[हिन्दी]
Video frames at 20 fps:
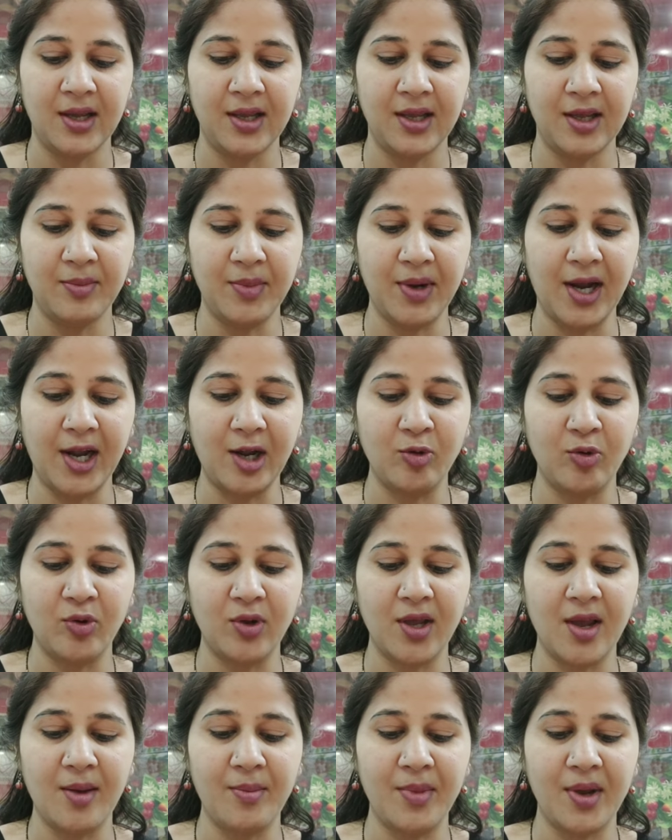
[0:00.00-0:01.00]
ये मेल्ट हो
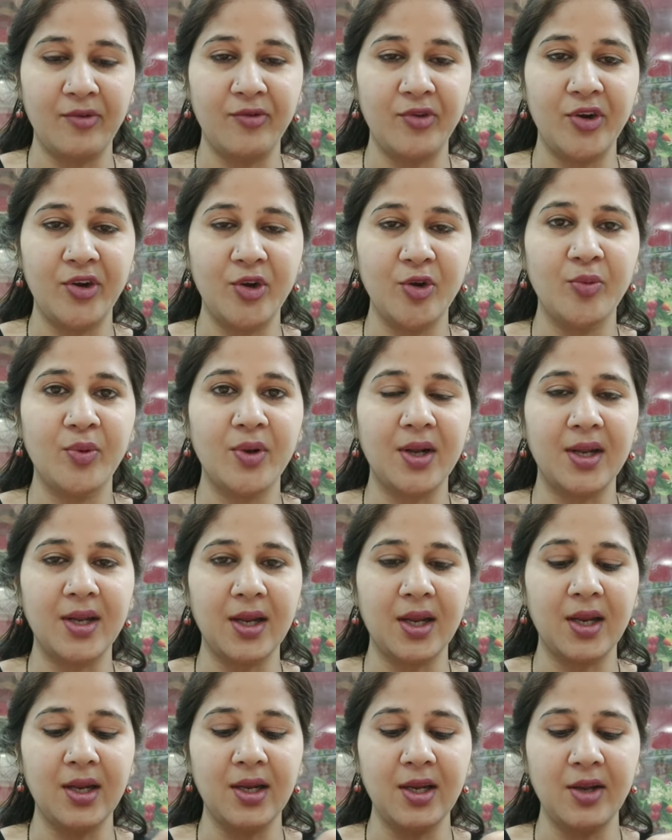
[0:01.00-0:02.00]
गया है मैं वीडियो
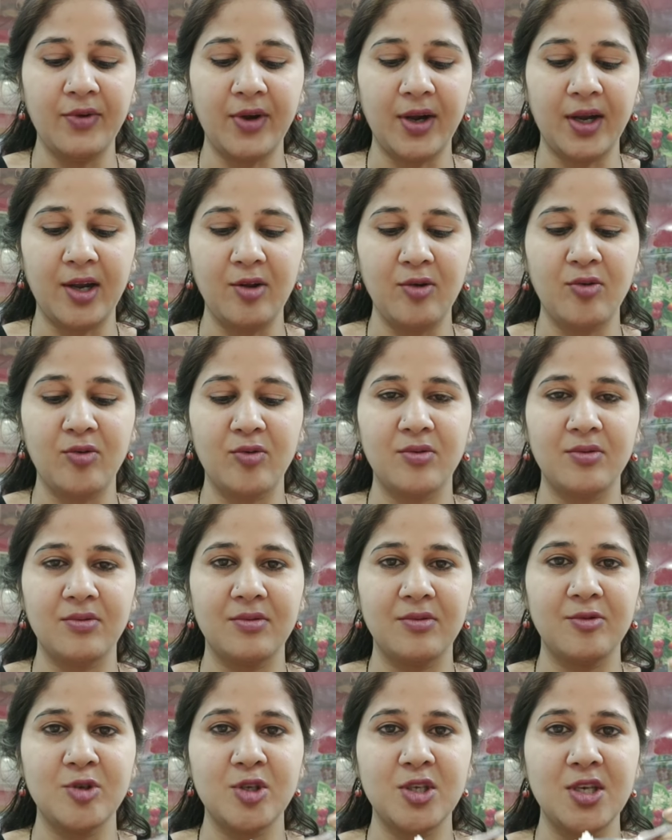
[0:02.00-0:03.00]
बनाने के लिए बैठी हूँ
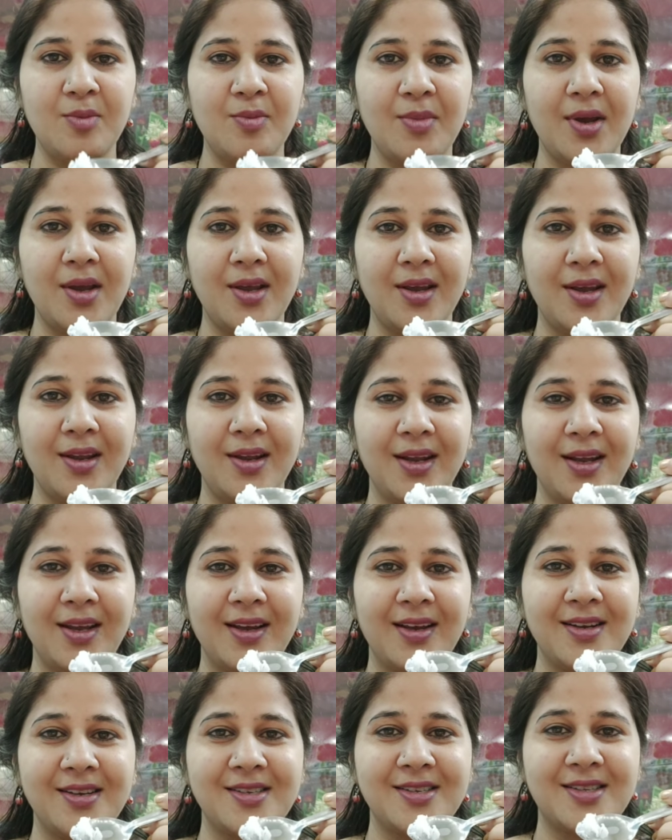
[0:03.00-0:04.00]
उसी में ये
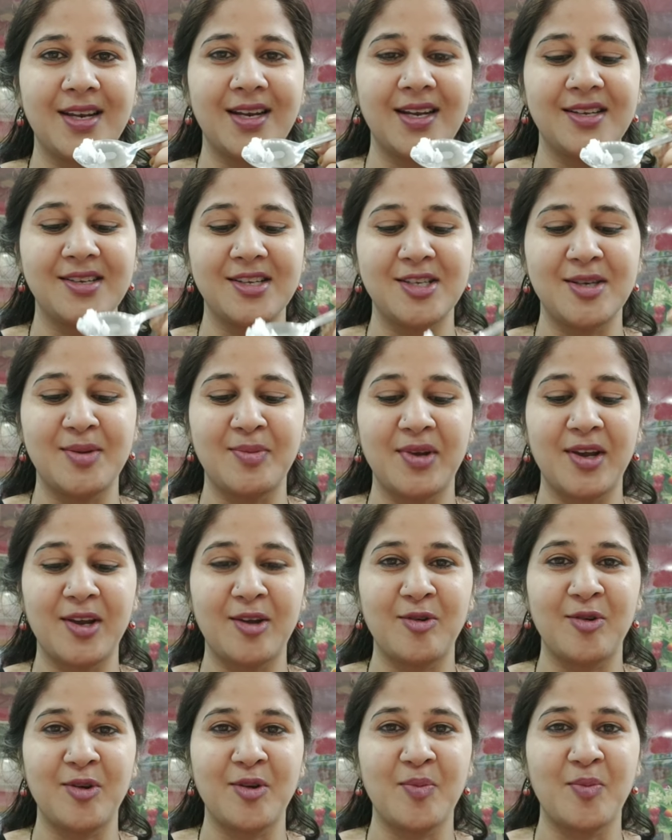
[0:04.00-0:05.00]
देखिए किस तरीके से जम गया
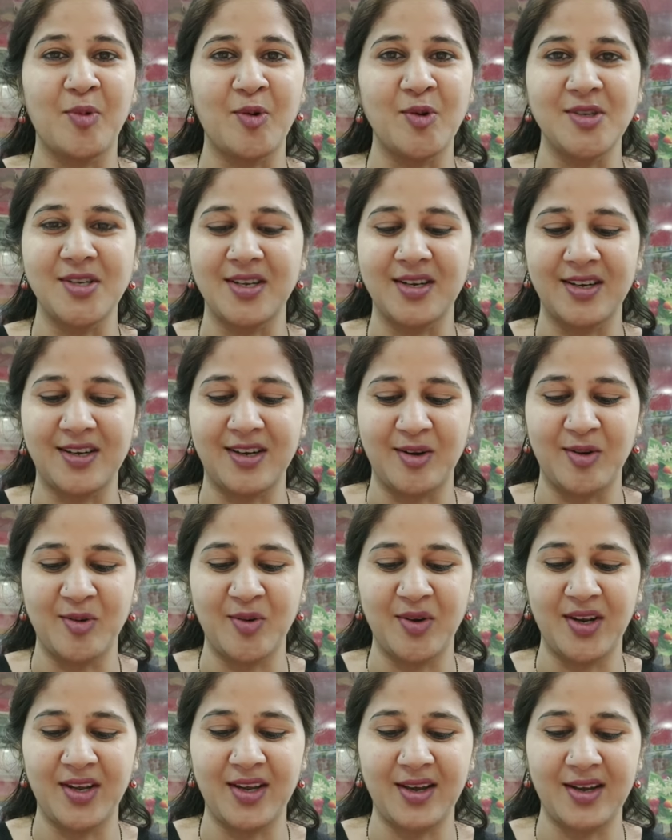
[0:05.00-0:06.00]
क्योंकि बहुत ज़्यादा ठंड हो
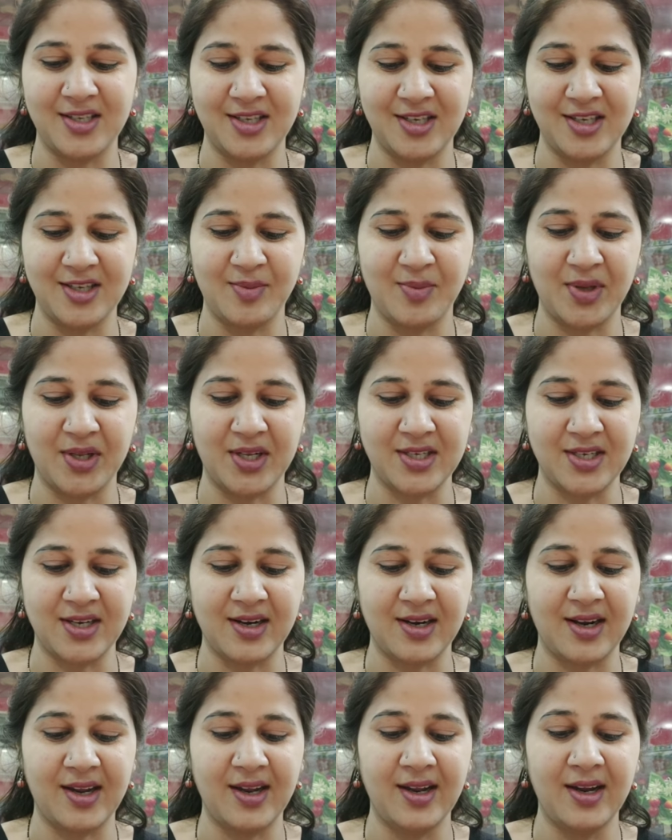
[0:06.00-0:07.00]
रही है यार इसी से पता चल
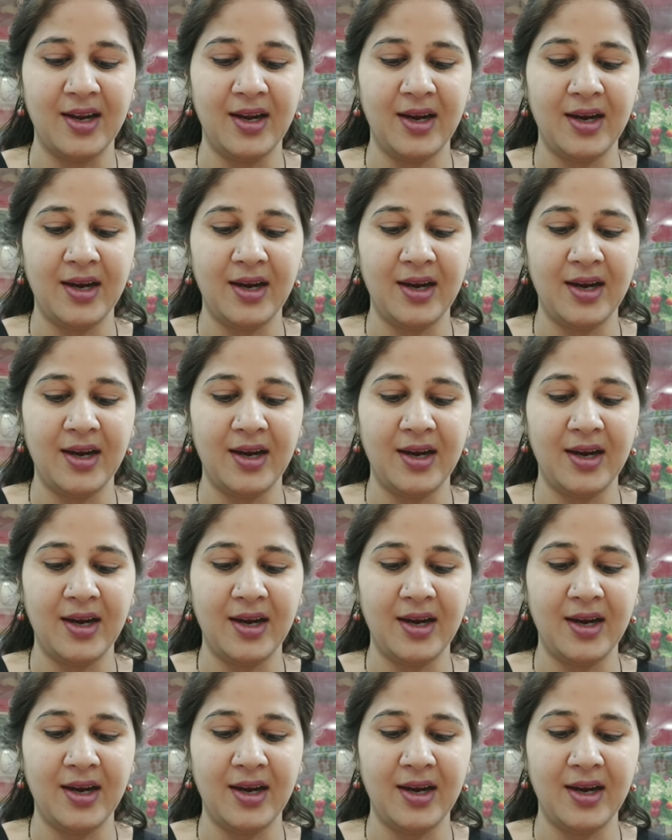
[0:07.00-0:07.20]
रहा है